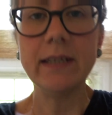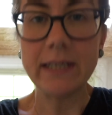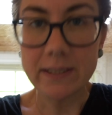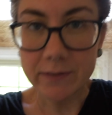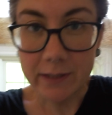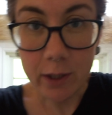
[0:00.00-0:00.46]

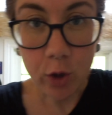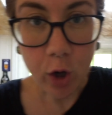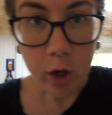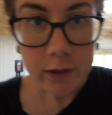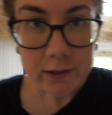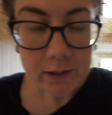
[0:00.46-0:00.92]
Jetzt wird
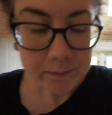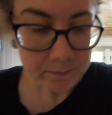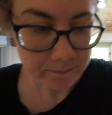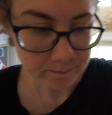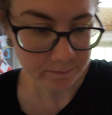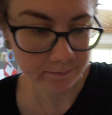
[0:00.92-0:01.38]
gekocht
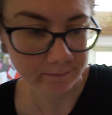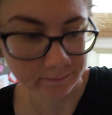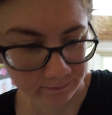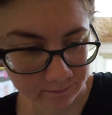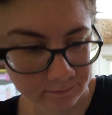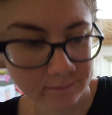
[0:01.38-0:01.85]

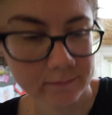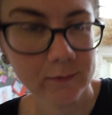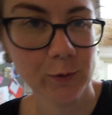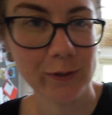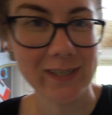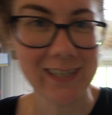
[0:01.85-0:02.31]

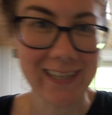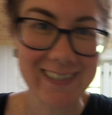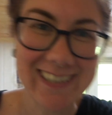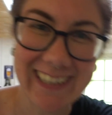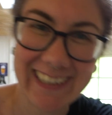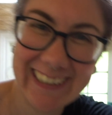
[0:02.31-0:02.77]
und
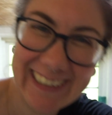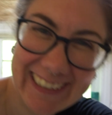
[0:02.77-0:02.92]
getanzt.